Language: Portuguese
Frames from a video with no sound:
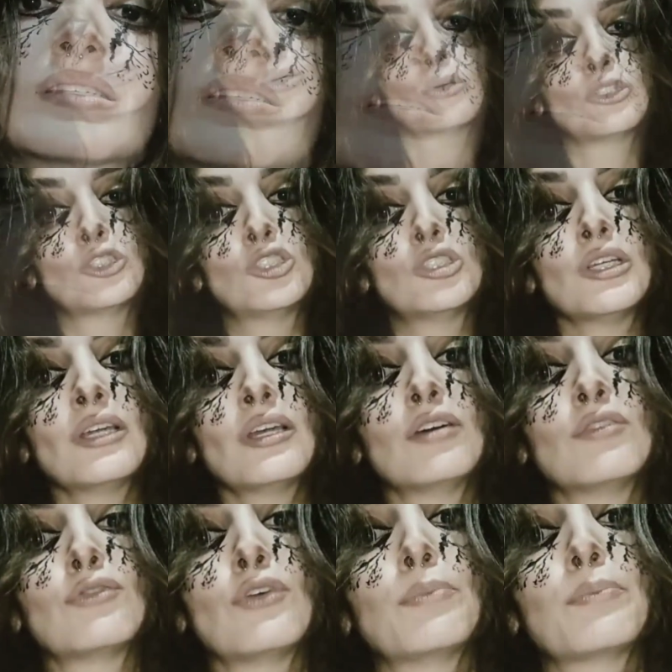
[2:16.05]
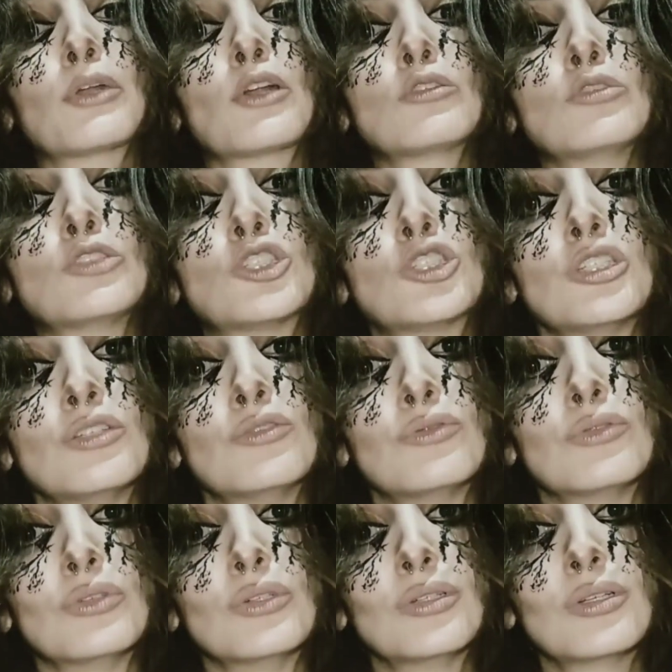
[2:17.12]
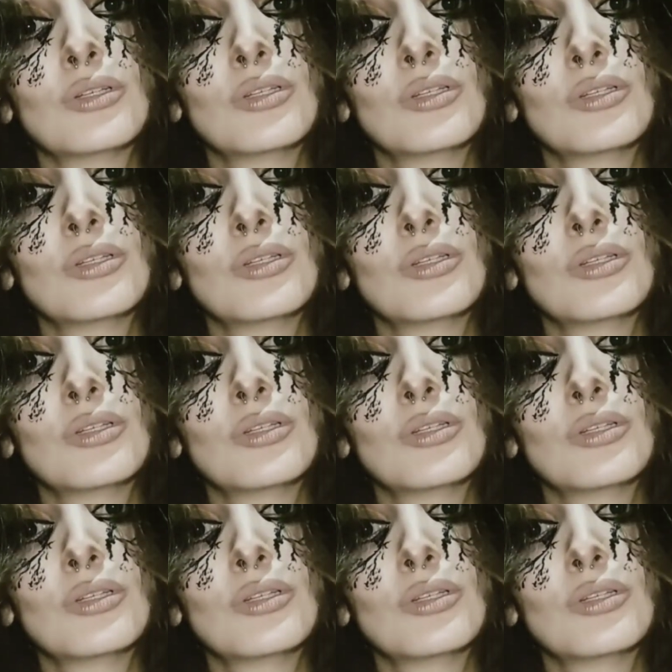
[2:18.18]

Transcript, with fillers: O dia foi produtivo.